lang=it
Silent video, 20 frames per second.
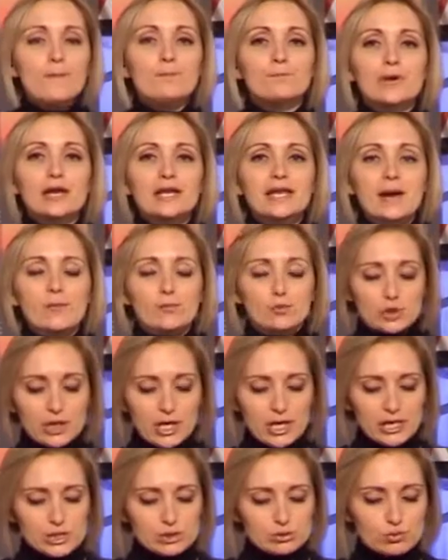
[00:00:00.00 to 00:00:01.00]
Parliamo
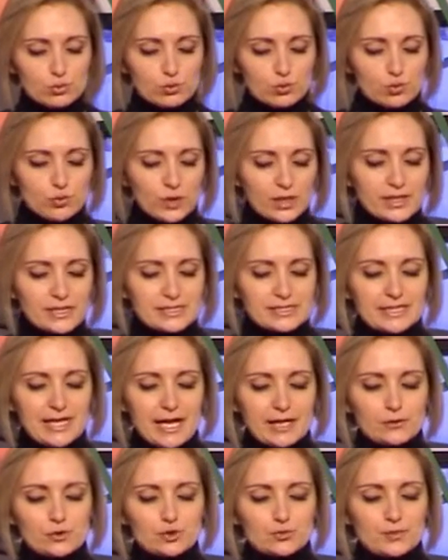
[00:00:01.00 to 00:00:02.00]
della struttura
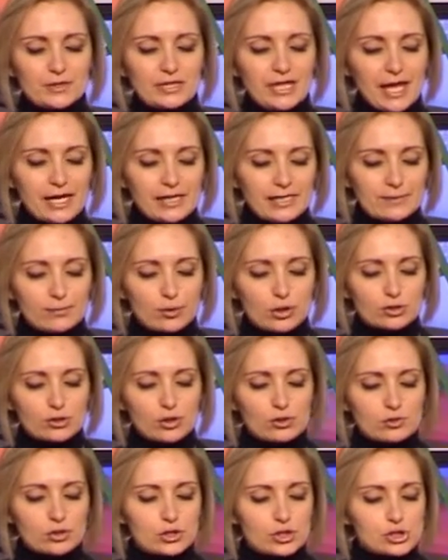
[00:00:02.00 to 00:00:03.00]
destinata a ospitare il
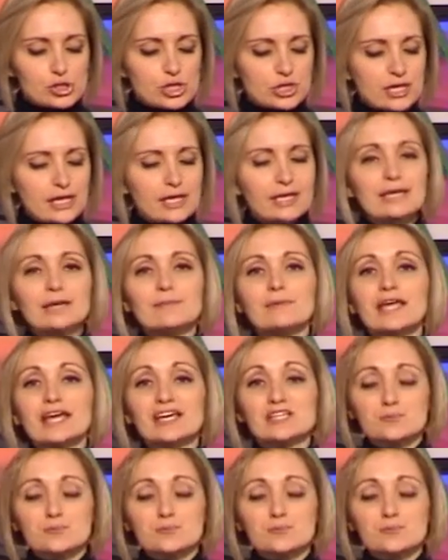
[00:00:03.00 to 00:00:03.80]
laboratorio di ricerca chimica